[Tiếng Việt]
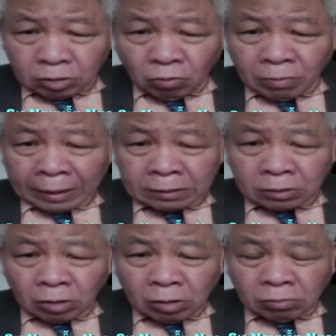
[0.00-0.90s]
trung
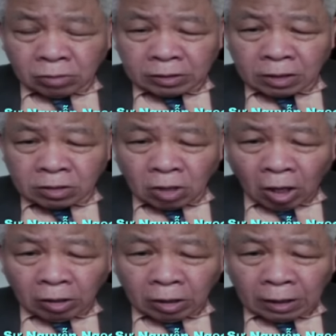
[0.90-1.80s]
bình tôi không còn nhớ
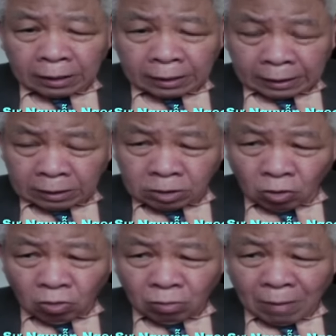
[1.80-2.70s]
rõ nó là cái
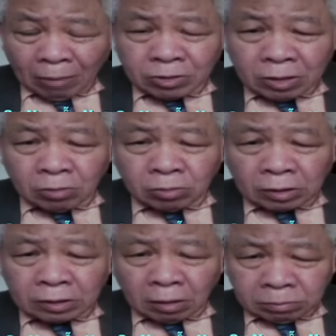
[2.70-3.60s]
số bao nhiêu
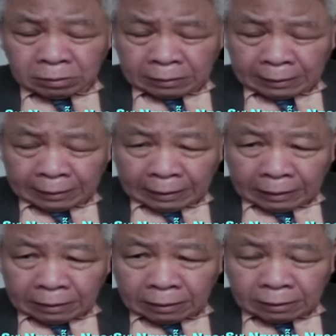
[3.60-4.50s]
ở trong
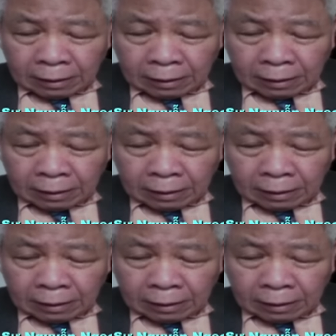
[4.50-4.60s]
uh,